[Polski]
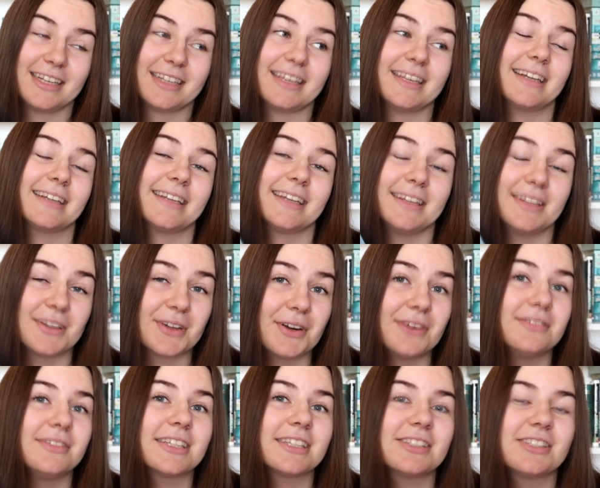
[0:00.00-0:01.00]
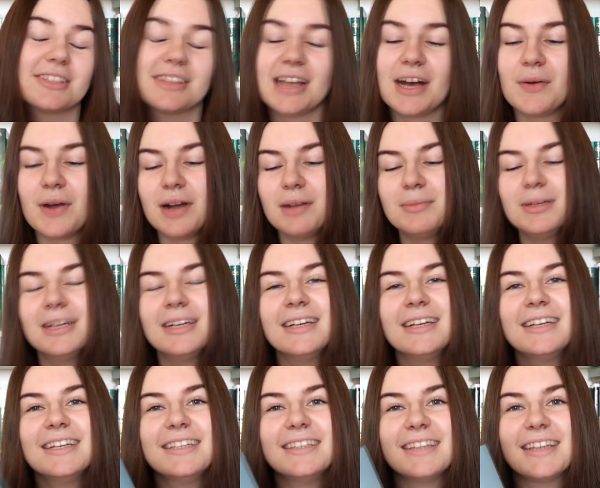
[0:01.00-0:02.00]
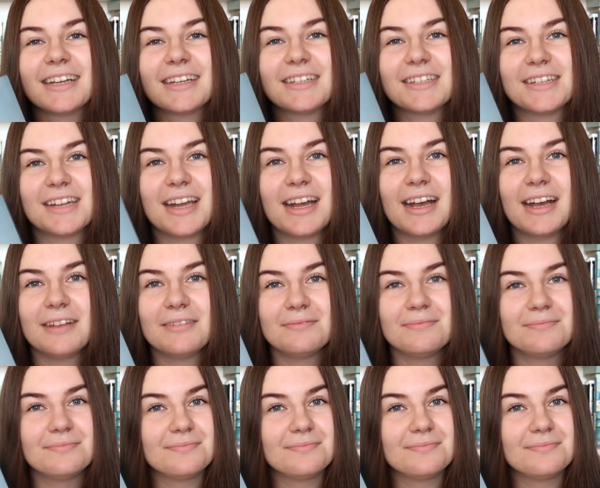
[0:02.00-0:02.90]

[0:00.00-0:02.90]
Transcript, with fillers: jaki ja kiedykolwiek czytałam, także